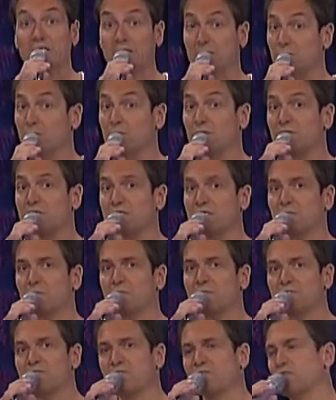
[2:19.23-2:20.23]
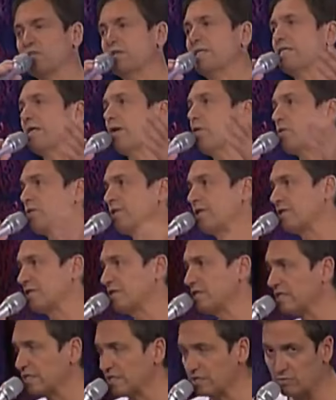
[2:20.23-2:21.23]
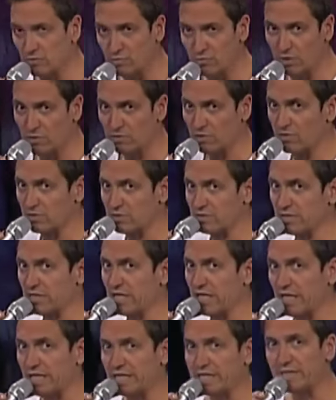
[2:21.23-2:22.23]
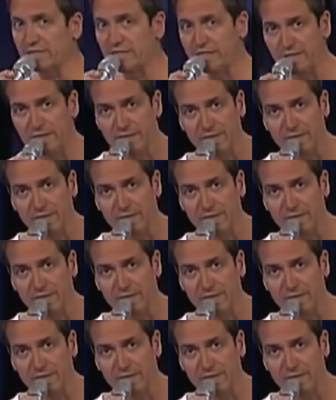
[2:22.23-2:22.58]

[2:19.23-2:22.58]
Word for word: Ne, und da sagt man sich wahrscheinlich auch nach den ersten 100.000 Jahren,